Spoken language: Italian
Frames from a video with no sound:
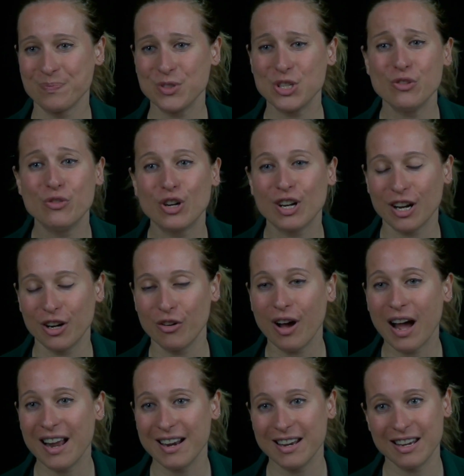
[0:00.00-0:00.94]
Ci
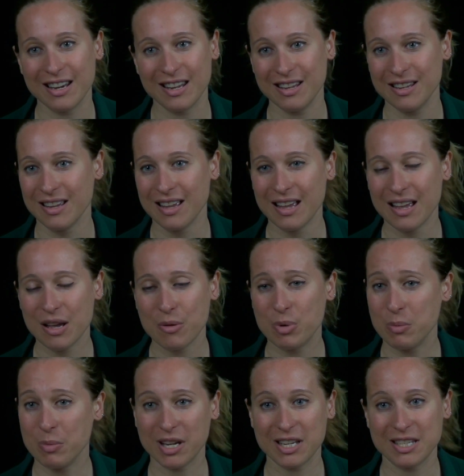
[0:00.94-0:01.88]
vorranno anni
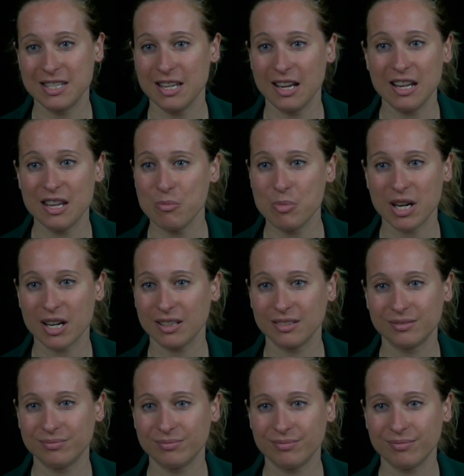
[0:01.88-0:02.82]
prima che sia libera,
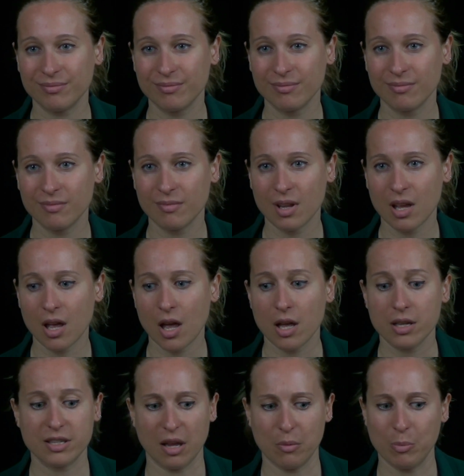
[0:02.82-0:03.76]

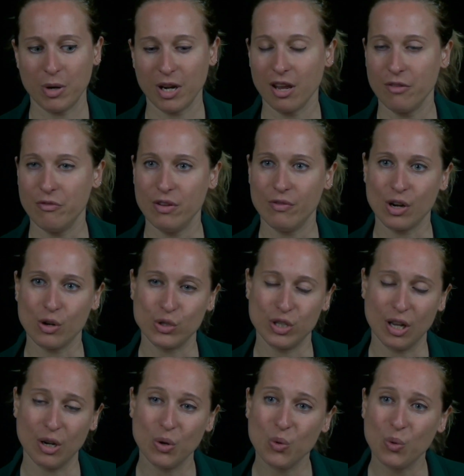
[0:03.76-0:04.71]
sempre che viva
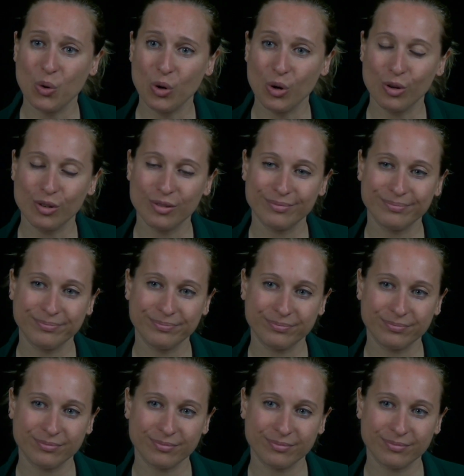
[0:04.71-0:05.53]
così a lungo.